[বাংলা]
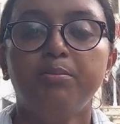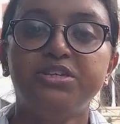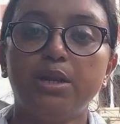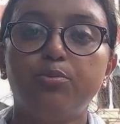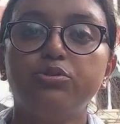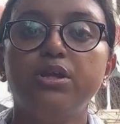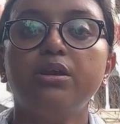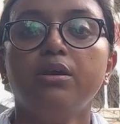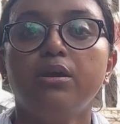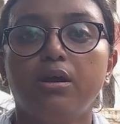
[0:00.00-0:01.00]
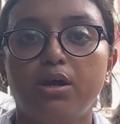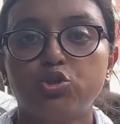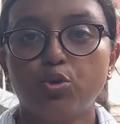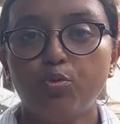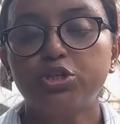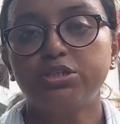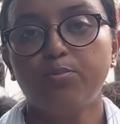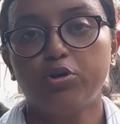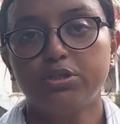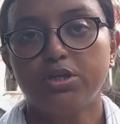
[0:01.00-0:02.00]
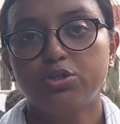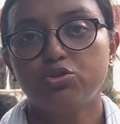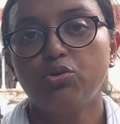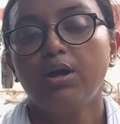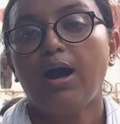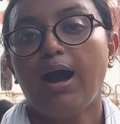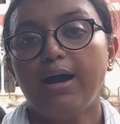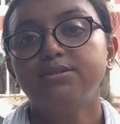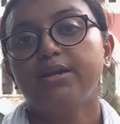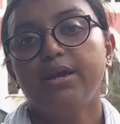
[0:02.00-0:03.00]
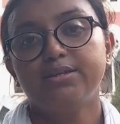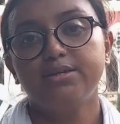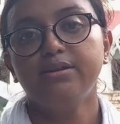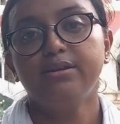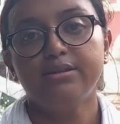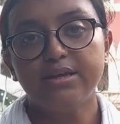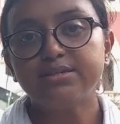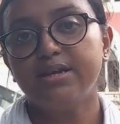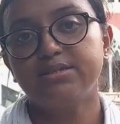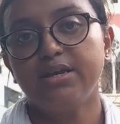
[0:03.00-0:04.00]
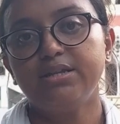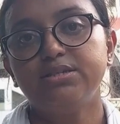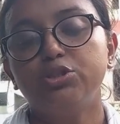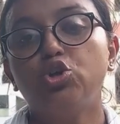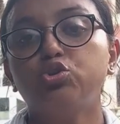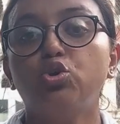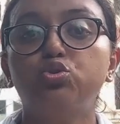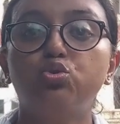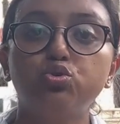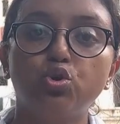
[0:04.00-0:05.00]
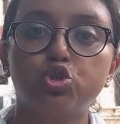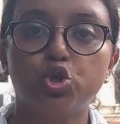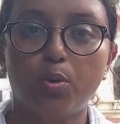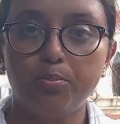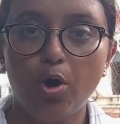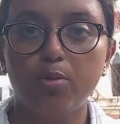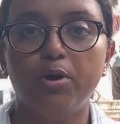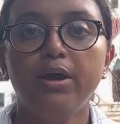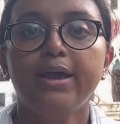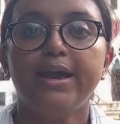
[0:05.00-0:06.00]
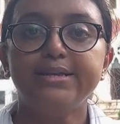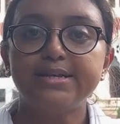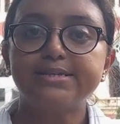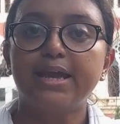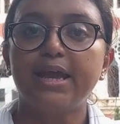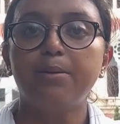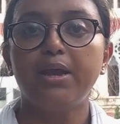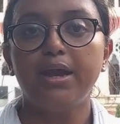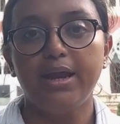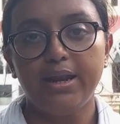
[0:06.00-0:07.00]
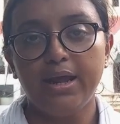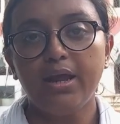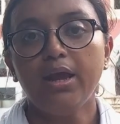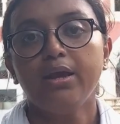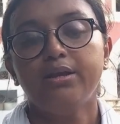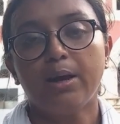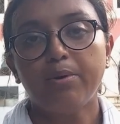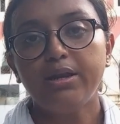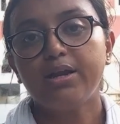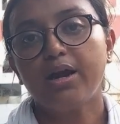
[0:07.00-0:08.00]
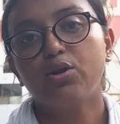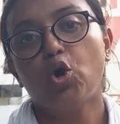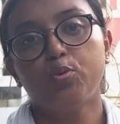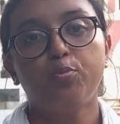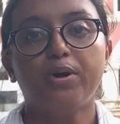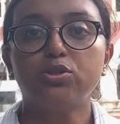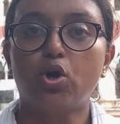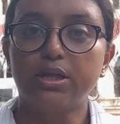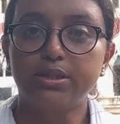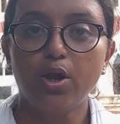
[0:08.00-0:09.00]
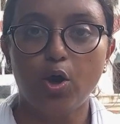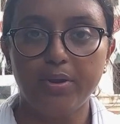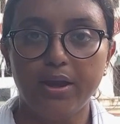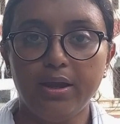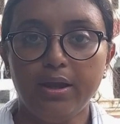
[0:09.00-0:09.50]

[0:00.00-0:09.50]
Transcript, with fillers: বিচারপতি সব্যসাচী ভট্টাচার্য আজ একটি নির্দেশ দিয়েছেন যে যত দ্রুত সম্ভব এসএসকেএমে এনে নাবালিকার গর্ভপাত করাতে হবে